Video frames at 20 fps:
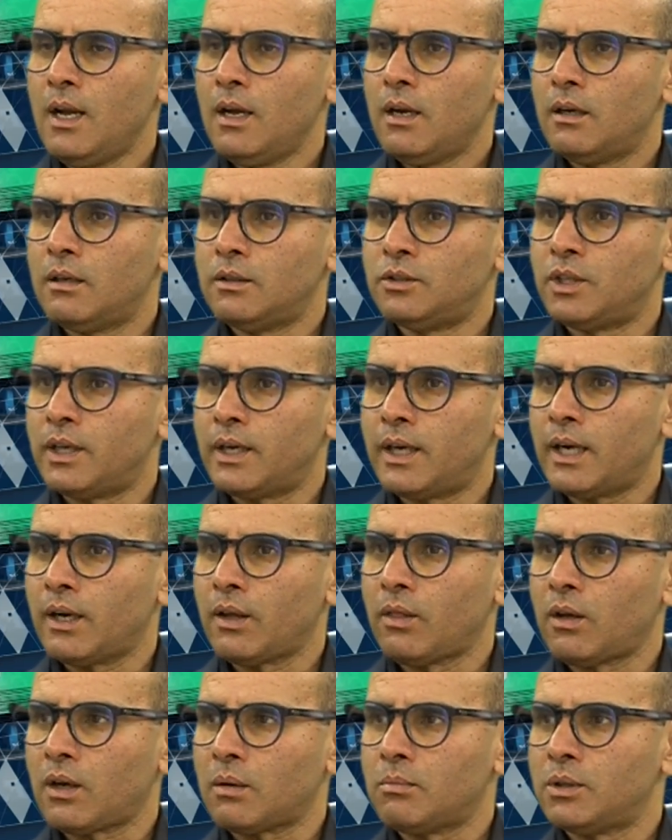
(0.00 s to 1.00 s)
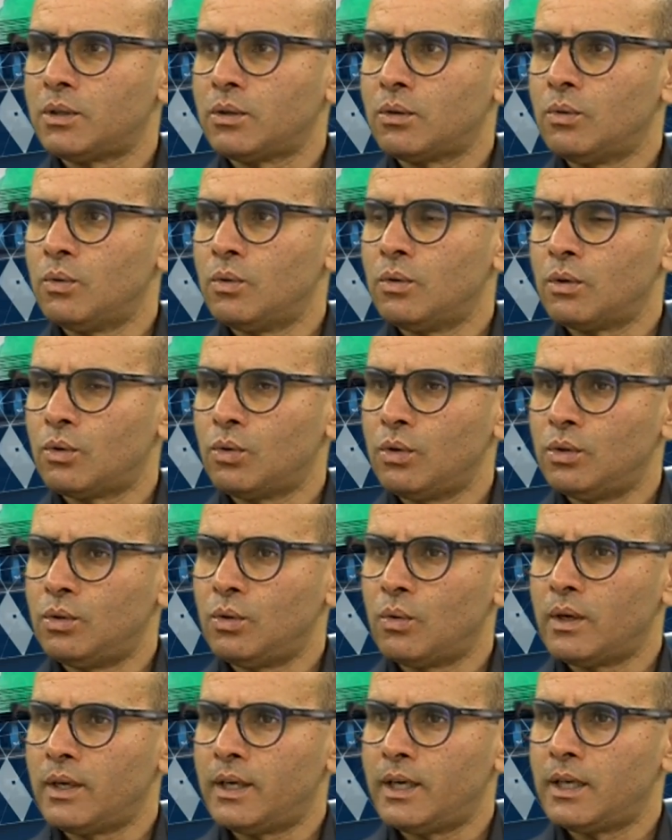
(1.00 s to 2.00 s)
آه، جائحه ضربت كل
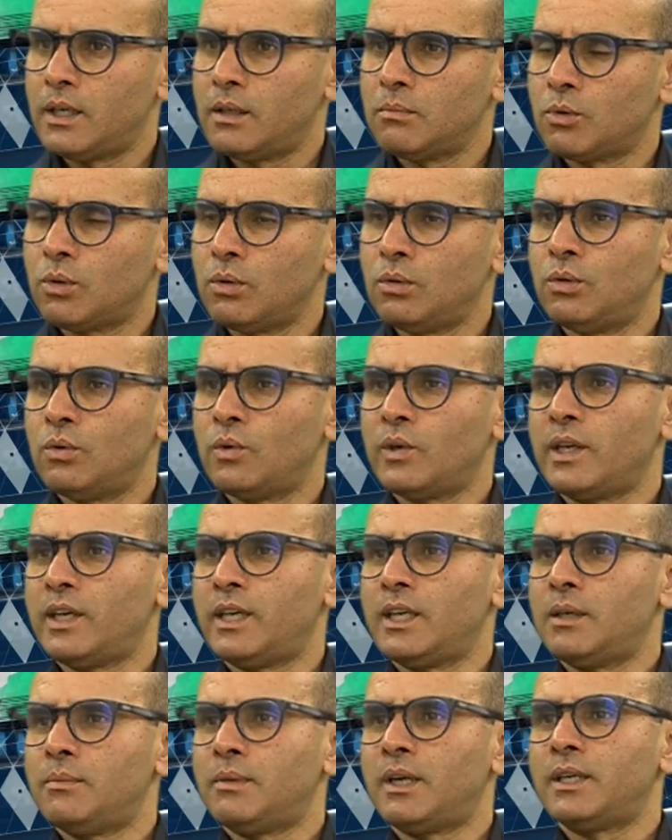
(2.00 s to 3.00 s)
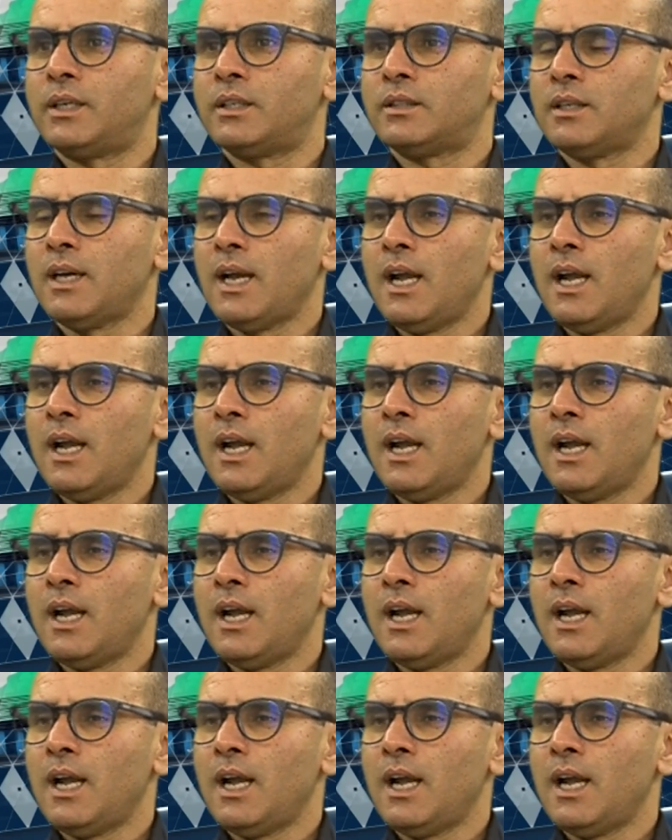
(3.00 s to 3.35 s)
دول العالم كل دول العالم عانت